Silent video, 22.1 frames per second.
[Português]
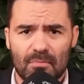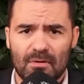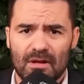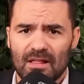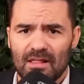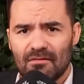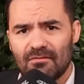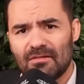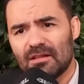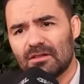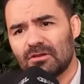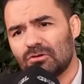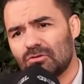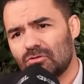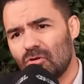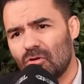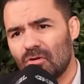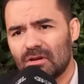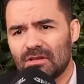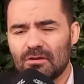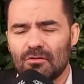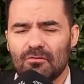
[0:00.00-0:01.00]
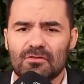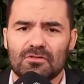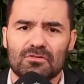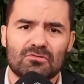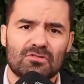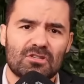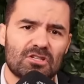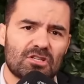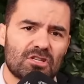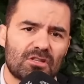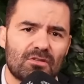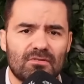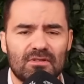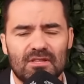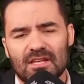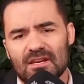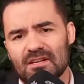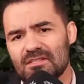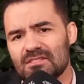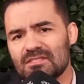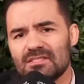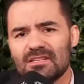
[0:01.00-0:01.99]
Porque a Lava Toga talvez não seja tão
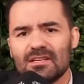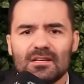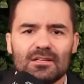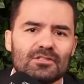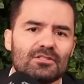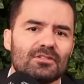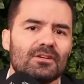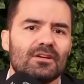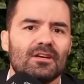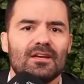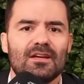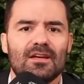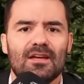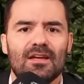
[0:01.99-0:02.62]
interessante.